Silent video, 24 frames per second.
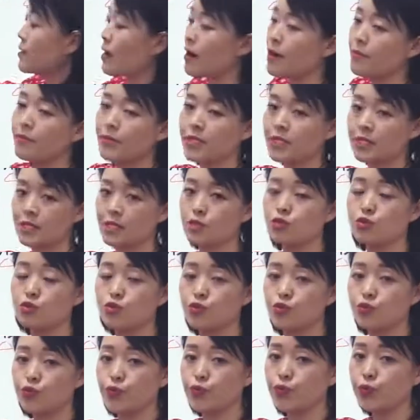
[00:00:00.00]
当然名词一就
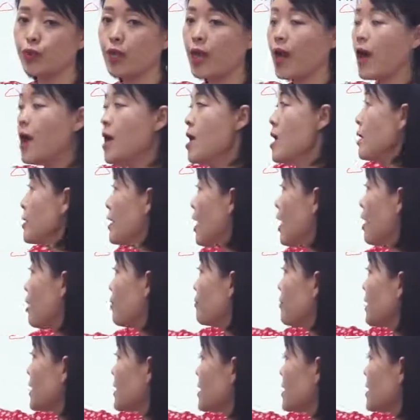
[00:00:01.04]
是主语了。然后